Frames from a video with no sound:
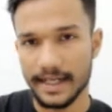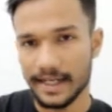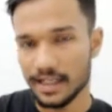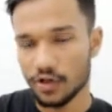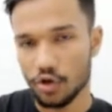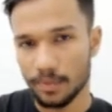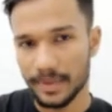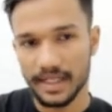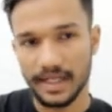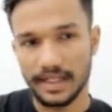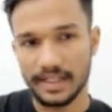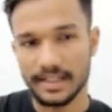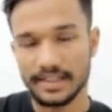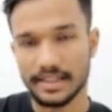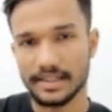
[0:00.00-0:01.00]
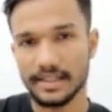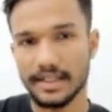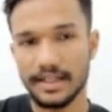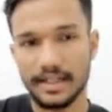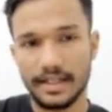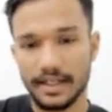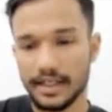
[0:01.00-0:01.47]
एरे का कॉपी क्रिएट कर सकते
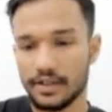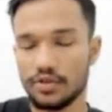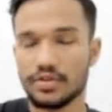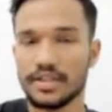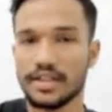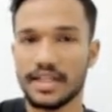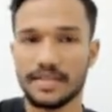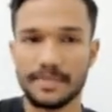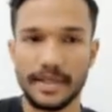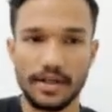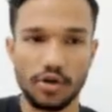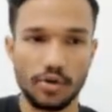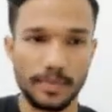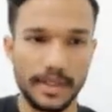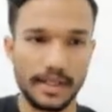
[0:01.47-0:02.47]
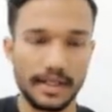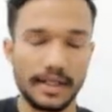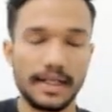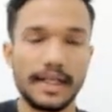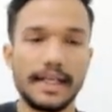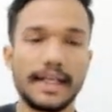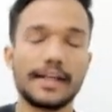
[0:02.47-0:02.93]
हैं यूजिंग स्प्रेडर ऑपरेटर
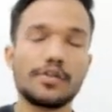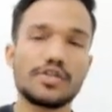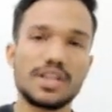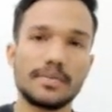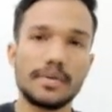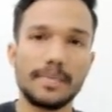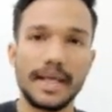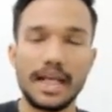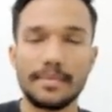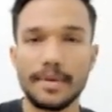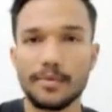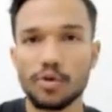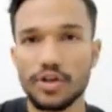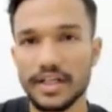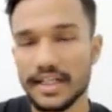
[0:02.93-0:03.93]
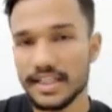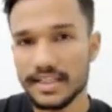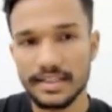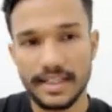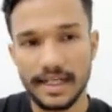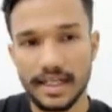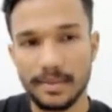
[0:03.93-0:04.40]
लेकिन उससे भी पहले मैं आपको
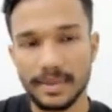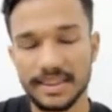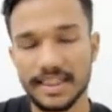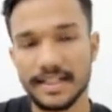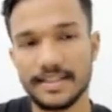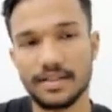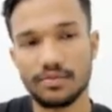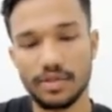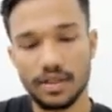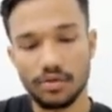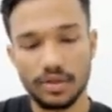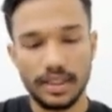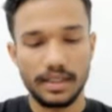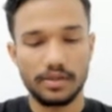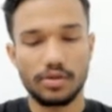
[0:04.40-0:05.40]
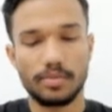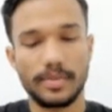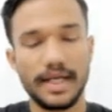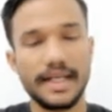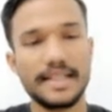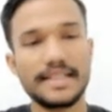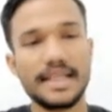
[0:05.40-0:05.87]
ट्रेडिशनल तरीका बताना चाहूंगा ओके तो
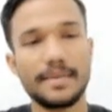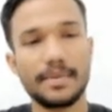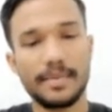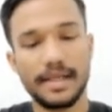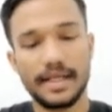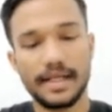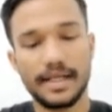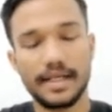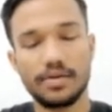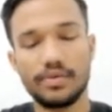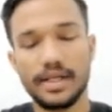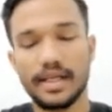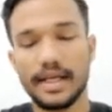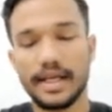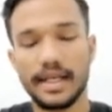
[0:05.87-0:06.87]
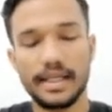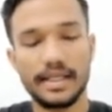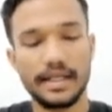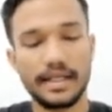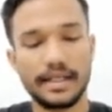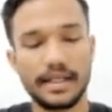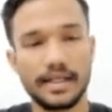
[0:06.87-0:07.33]
मान लीजिए यहां पे मैं क्या कर रहा हूँ एक एरे
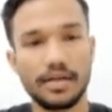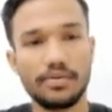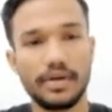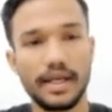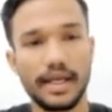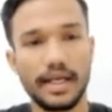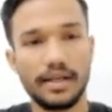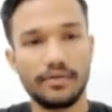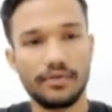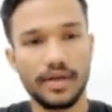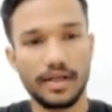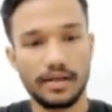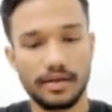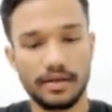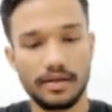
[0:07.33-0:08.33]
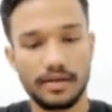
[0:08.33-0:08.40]
क्रिएट कर रहा हूँ एरे वन